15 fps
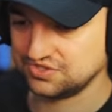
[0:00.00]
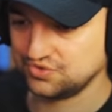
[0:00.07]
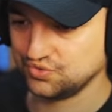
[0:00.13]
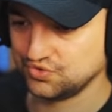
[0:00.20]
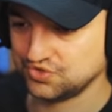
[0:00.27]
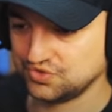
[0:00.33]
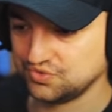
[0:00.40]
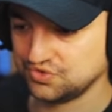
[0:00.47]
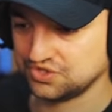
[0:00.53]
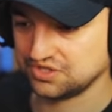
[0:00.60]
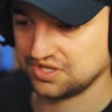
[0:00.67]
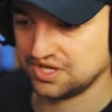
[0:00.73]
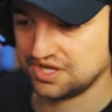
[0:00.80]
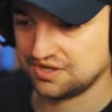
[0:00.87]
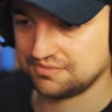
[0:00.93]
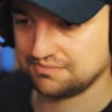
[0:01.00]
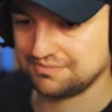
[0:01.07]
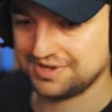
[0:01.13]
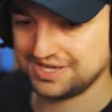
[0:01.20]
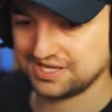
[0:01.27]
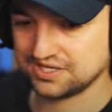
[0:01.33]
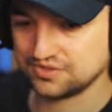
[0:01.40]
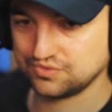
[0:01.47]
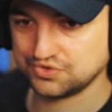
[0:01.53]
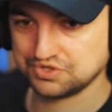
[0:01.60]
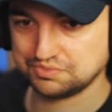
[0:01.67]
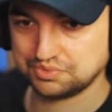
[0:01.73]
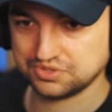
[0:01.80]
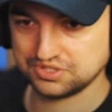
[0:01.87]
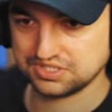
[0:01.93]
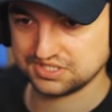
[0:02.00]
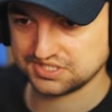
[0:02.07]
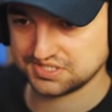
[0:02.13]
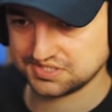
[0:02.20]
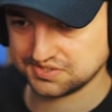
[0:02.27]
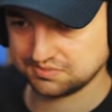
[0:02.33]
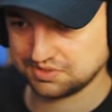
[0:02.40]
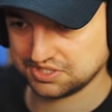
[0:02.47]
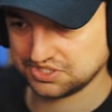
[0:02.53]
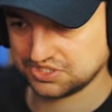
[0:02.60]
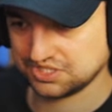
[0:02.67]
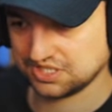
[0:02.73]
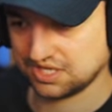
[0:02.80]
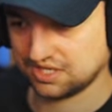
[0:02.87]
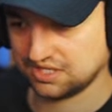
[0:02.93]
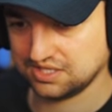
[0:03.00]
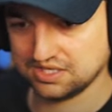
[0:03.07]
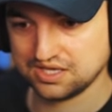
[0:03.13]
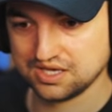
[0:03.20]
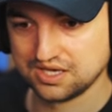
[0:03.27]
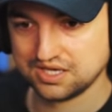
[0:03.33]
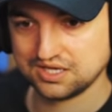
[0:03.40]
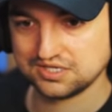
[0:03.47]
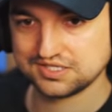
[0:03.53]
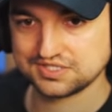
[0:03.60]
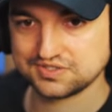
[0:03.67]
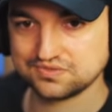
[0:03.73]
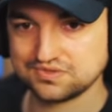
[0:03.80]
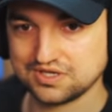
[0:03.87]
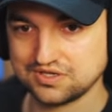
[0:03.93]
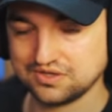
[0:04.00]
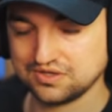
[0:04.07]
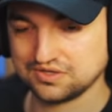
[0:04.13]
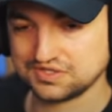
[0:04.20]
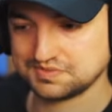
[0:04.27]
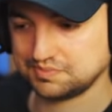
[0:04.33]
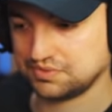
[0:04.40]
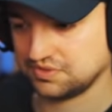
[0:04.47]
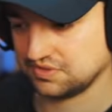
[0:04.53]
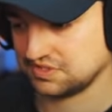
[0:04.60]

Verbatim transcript: duży, duży, mega duży podjazd. Zobaczcie, jaki jest tutaj e, spory